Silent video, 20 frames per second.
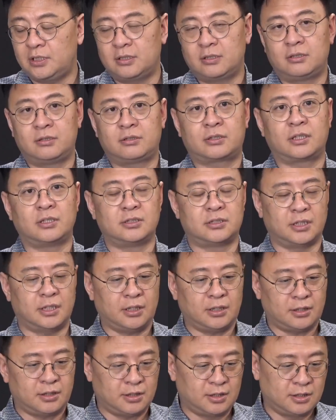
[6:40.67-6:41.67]
이렇게
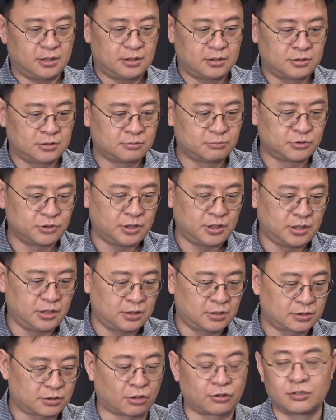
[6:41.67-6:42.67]
이제
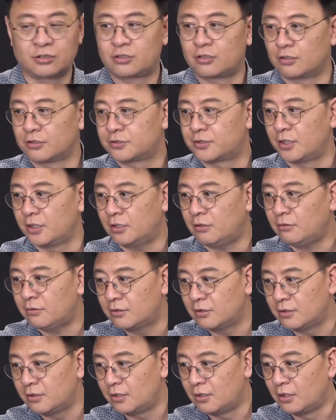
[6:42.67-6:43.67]
의문이 저는 들었어요.
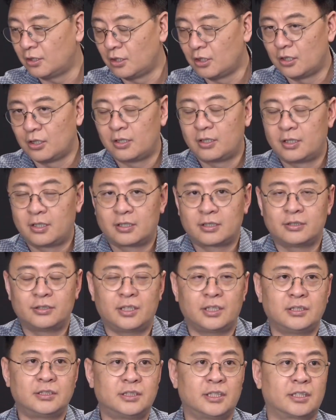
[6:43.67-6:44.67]
네. 근데
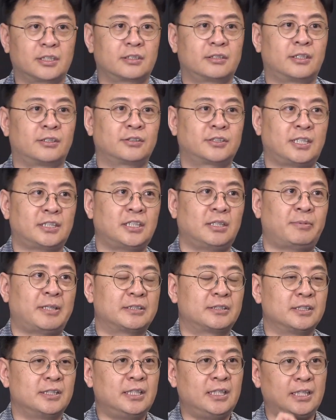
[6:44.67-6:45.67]
이제 그래서
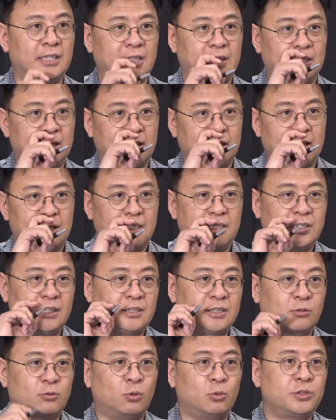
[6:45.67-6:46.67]
찾아봤더니 이게
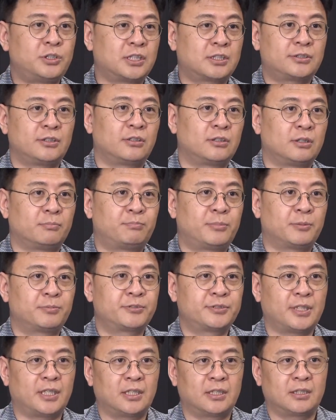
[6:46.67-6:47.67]
이제
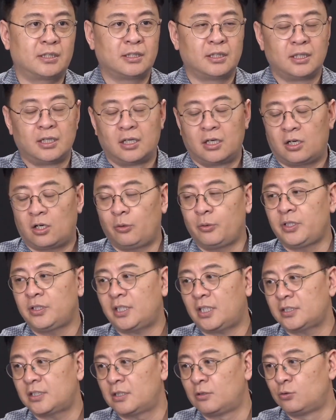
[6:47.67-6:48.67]
공직선거법상
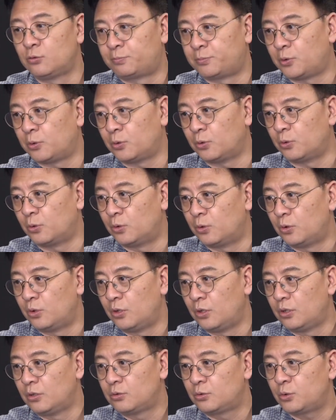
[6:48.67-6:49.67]
허위사실
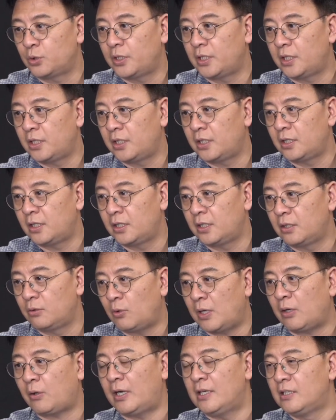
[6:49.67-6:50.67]

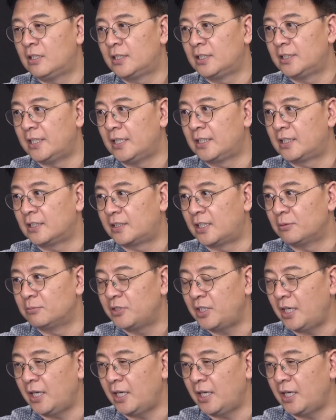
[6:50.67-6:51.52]
유포죄와 관련이 돼 있기 때문에